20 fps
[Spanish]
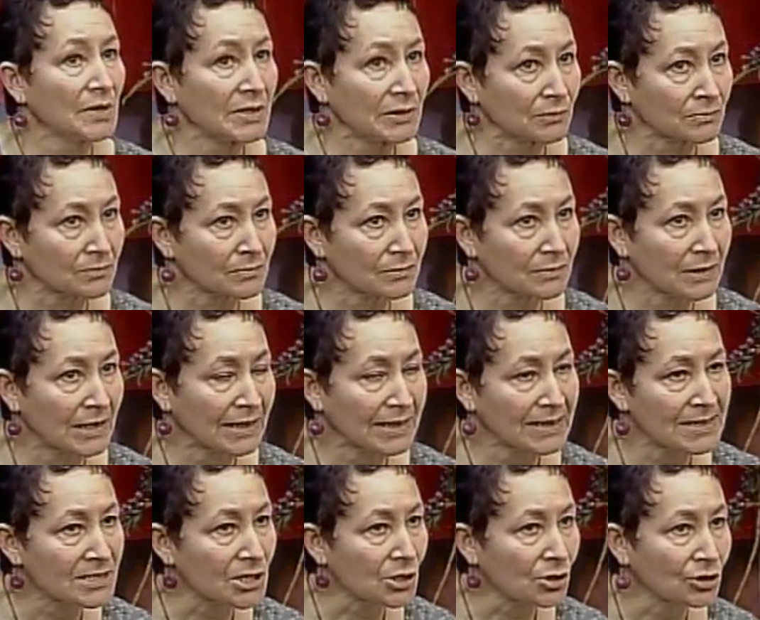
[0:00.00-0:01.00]
bueno, la
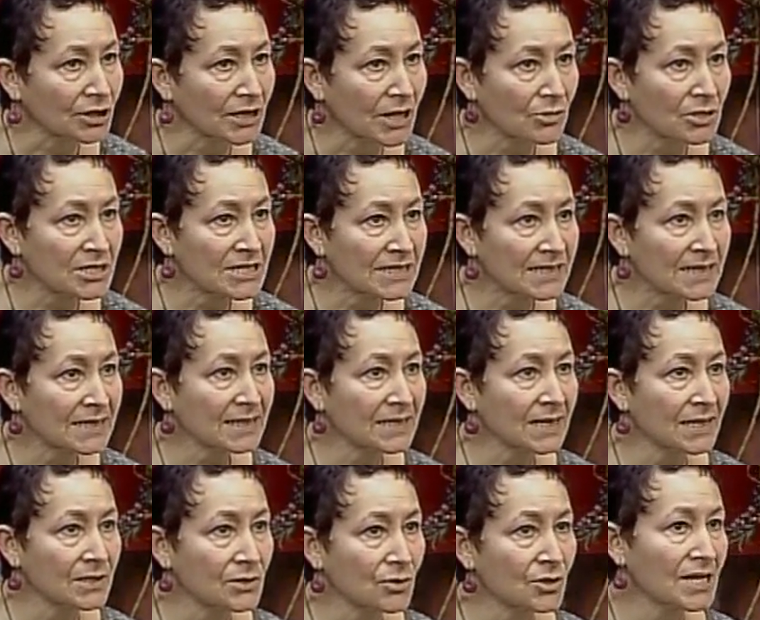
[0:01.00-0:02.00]
kinesiología
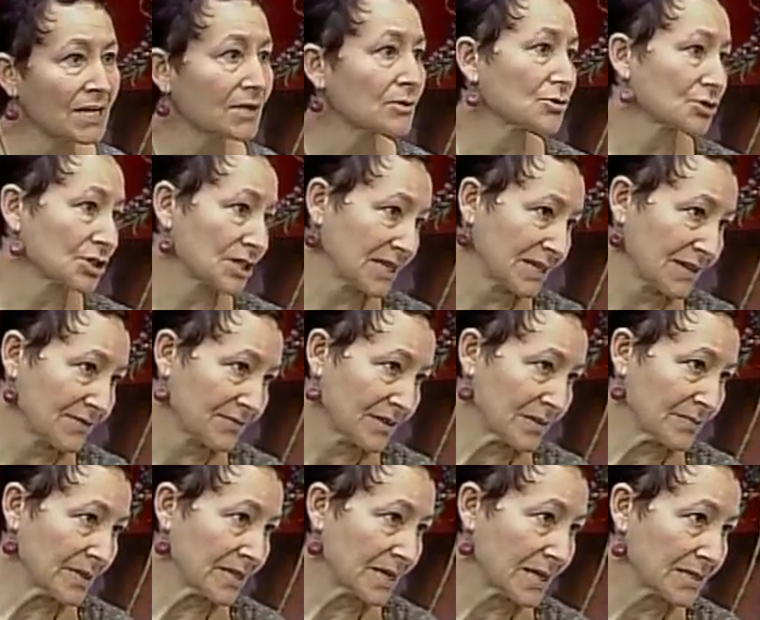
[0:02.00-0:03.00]
holística no diagnostica
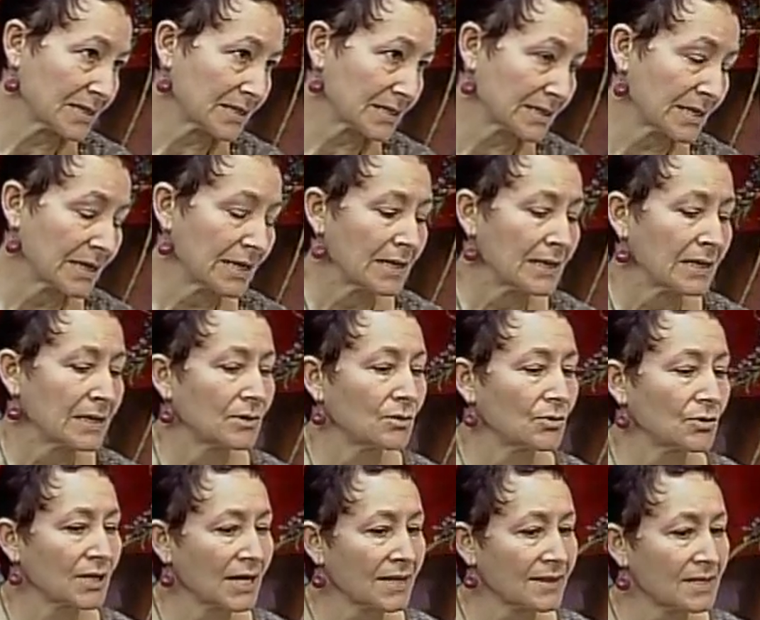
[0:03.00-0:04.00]
enfermedades.
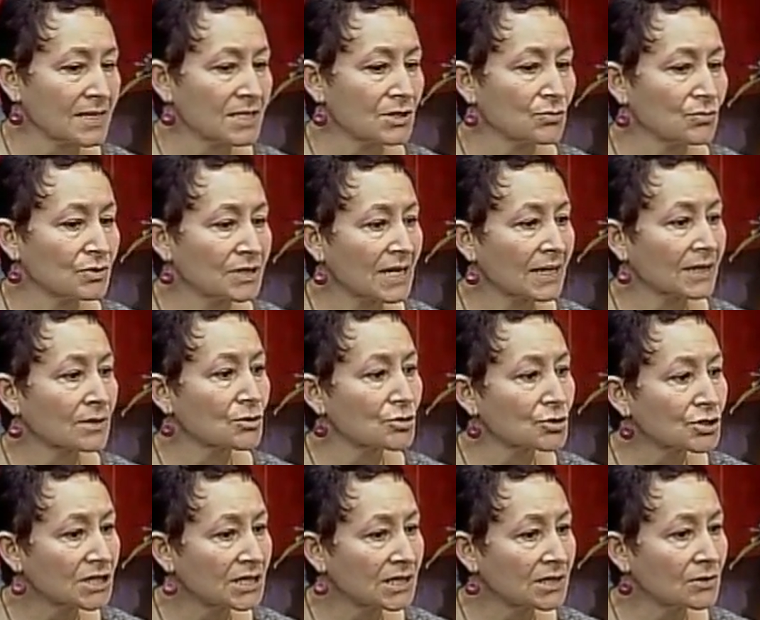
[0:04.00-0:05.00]
Lo que hace es un
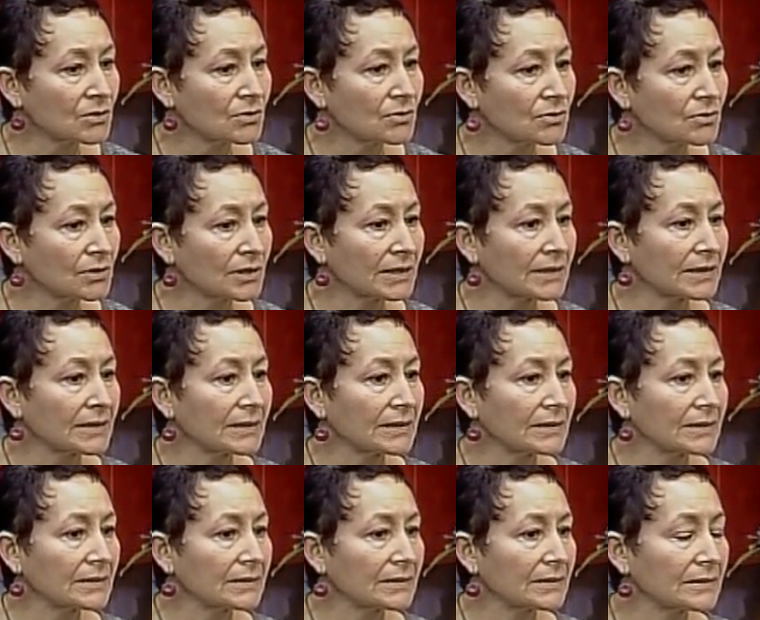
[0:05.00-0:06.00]
diagnóstico
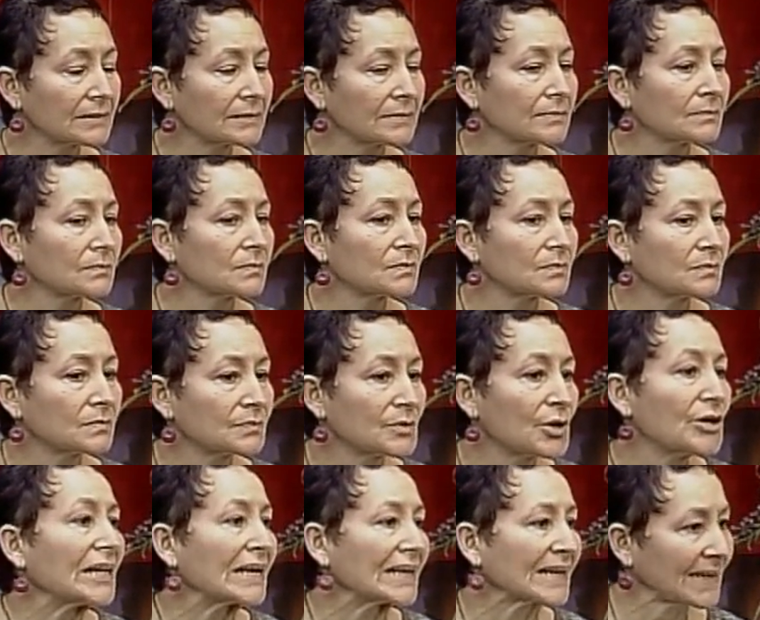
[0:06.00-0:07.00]
eh,
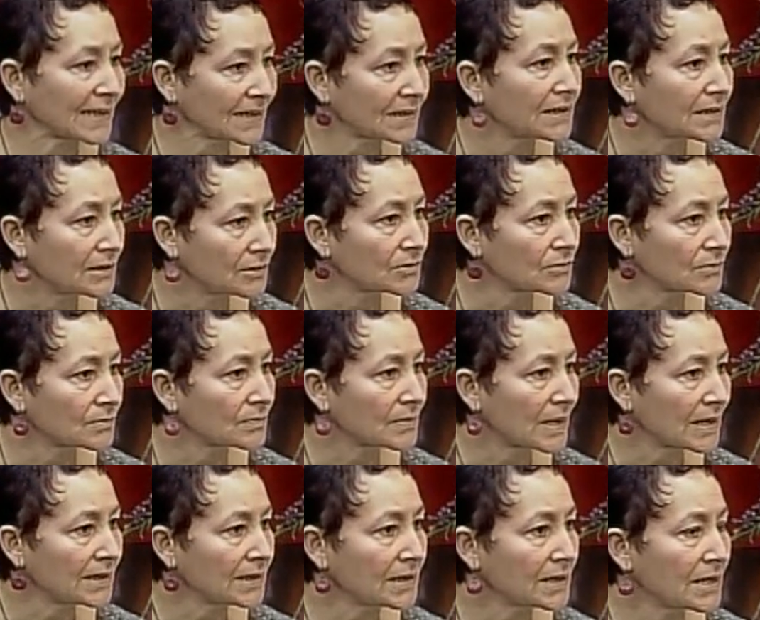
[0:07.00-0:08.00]
bioenergético,
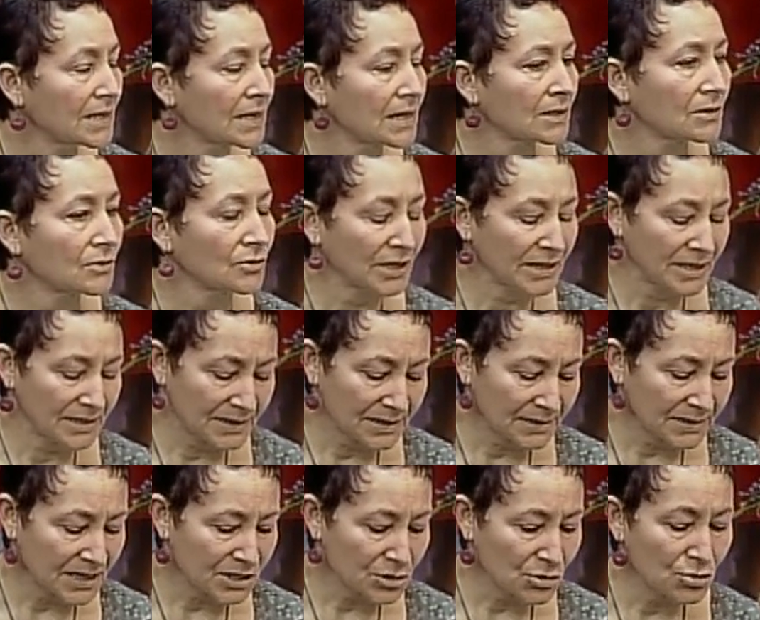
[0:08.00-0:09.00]
¿vale? Lo que
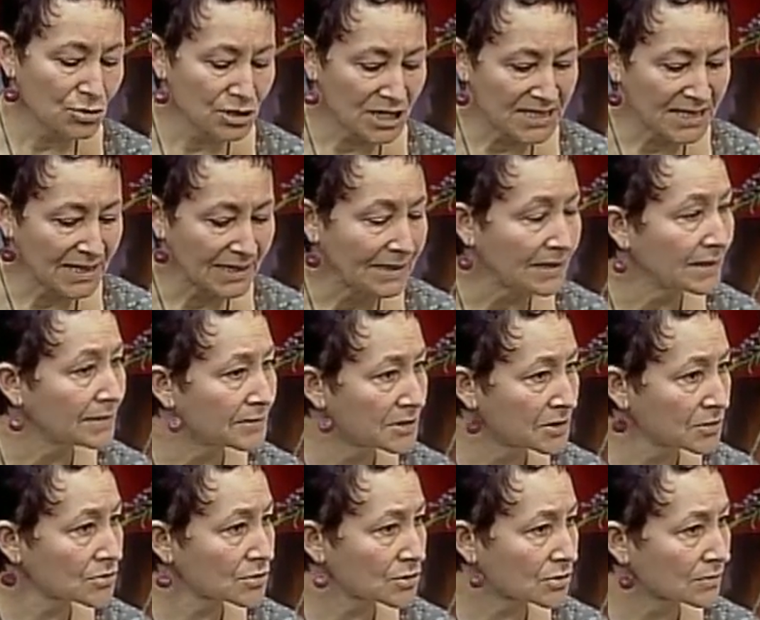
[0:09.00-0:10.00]
detecta son los
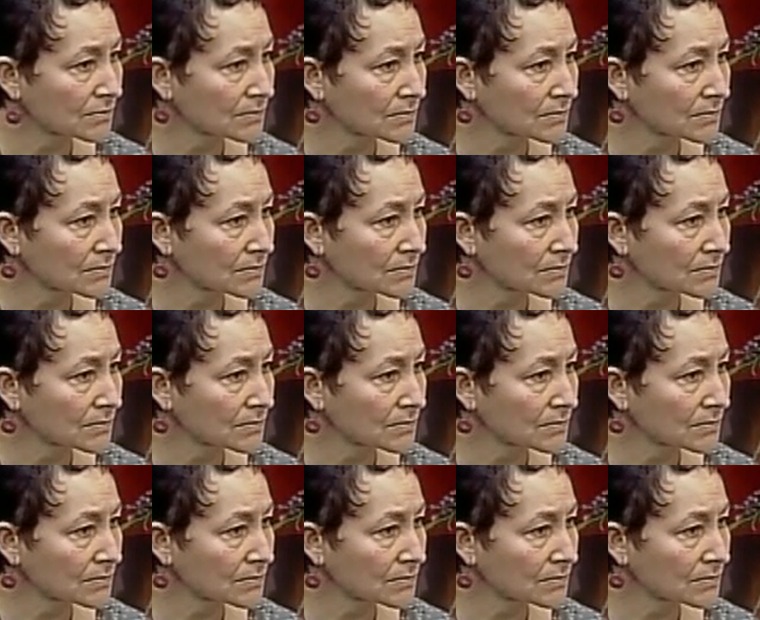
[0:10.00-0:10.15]
desequilibrios